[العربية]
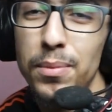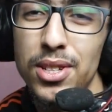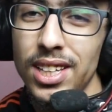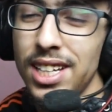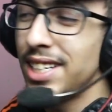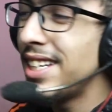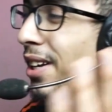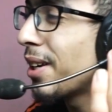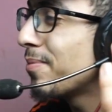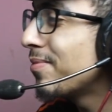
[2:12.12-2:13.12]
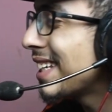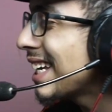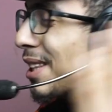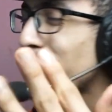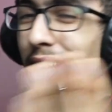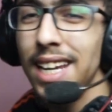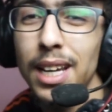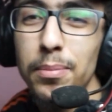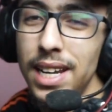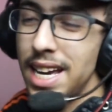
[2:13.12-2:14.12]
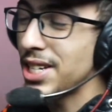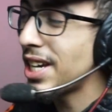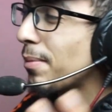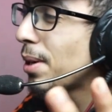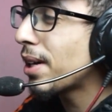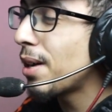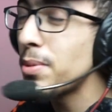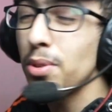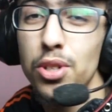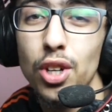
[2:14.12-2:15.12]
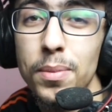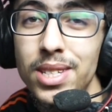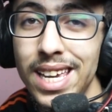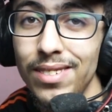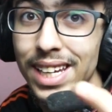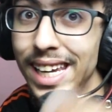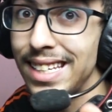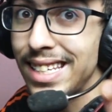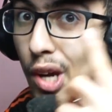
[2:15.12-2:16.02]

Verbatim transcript: لي ميساج اللي قد من الحق ما نلحقش المهم خاوتي ما لكم بزاف ليت